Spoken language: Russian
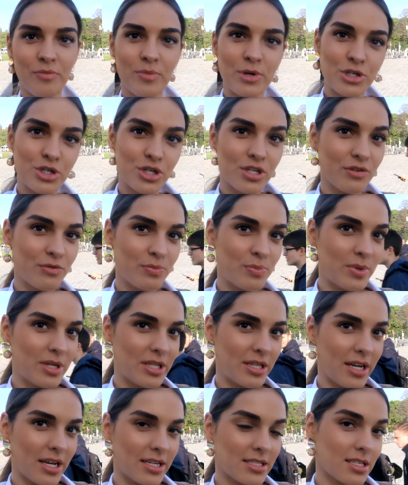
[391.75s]
В машине, в
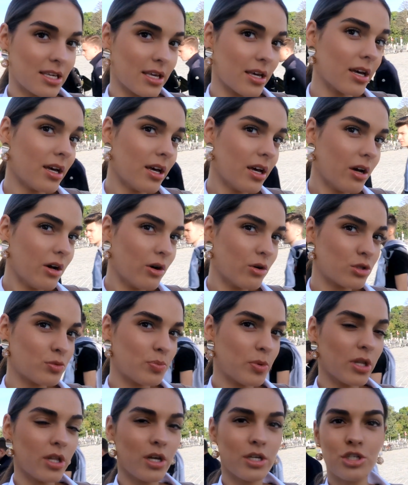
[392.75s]
перетряске
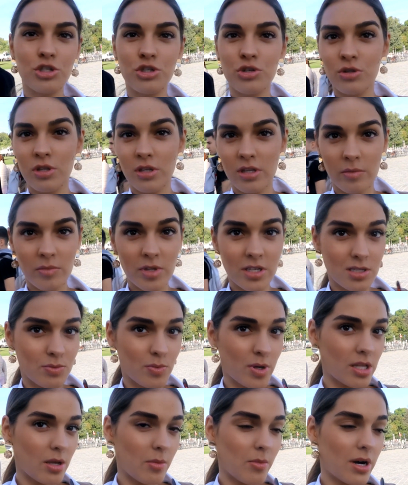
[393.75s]
успела что-то там на
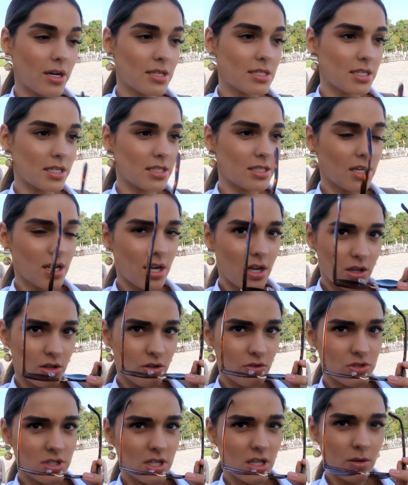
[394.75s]
себя намазать,
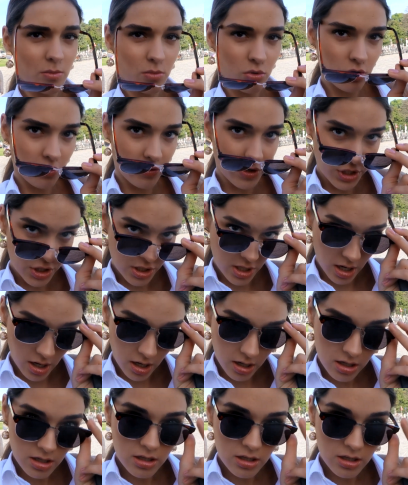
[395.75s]
но в целом буду в очках.